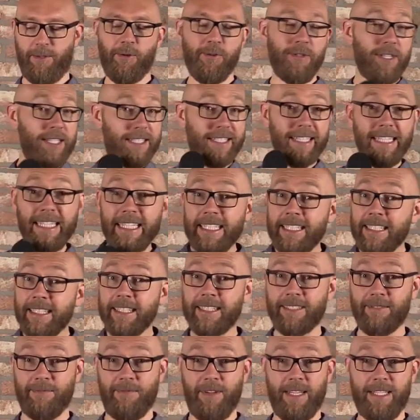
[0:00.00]
Und nicht
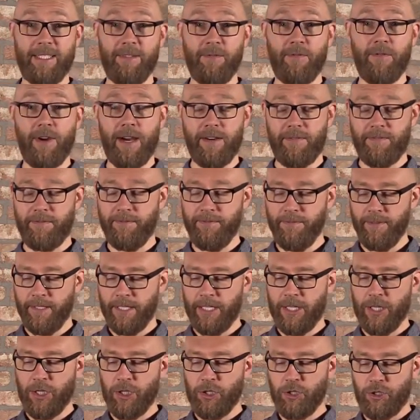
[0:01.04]
irgendwelche Waffen,
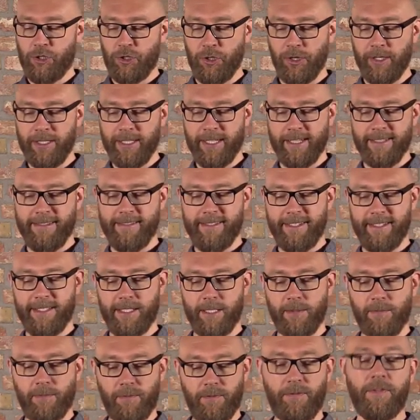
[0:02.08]
sondern sie
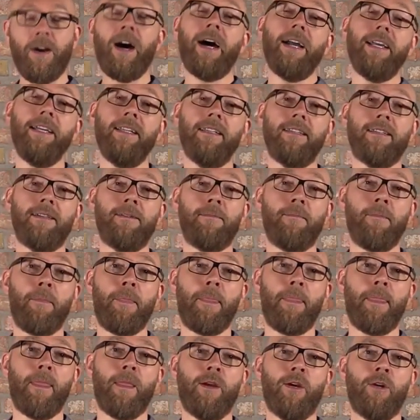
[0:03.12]
sind Pfeile.
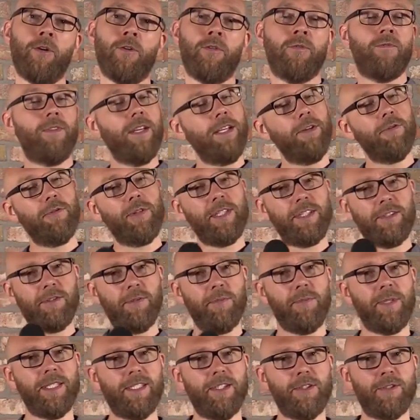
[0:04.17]
Und wenn du dich so
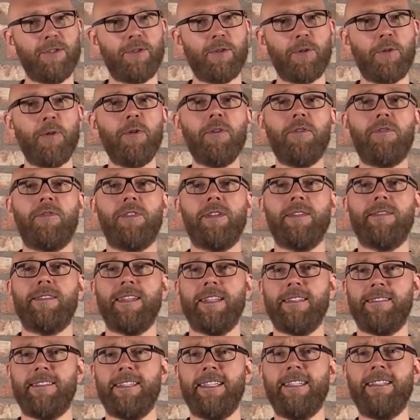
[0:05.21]
ein bisschen
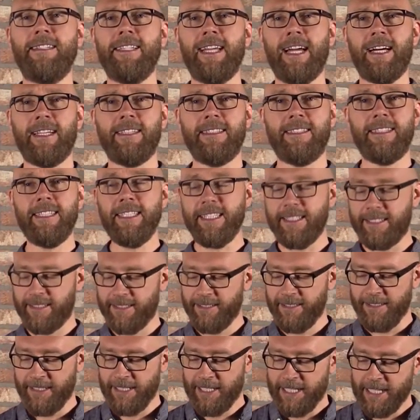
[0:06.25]
zurückversetzt in die
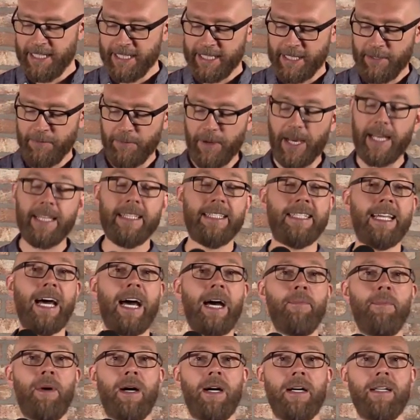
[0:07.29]
Antike, dann waren
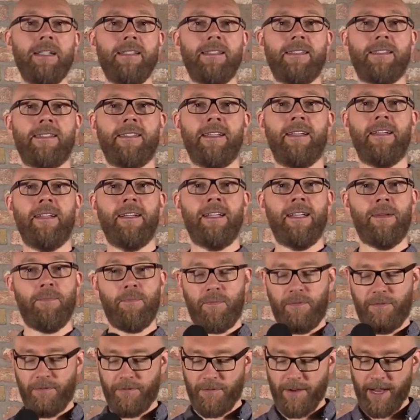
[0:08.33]
damals
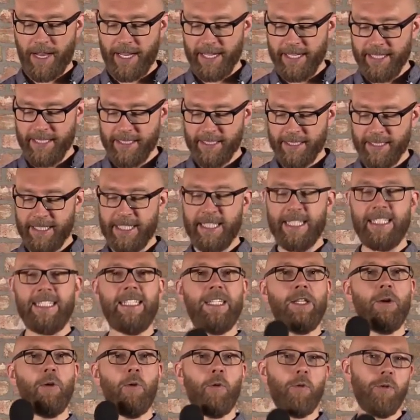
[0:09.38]
Pfeile
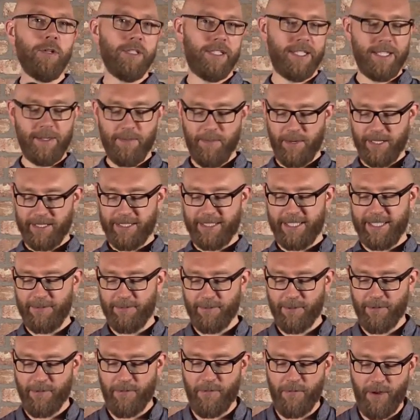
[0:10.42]
die
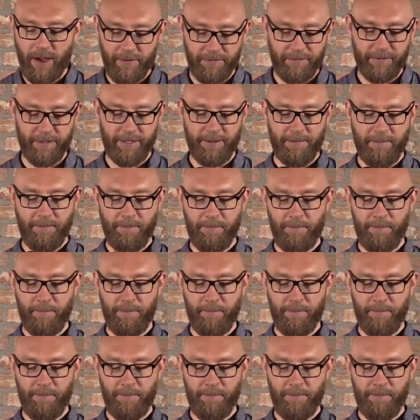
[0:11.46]
ultimative Waffe.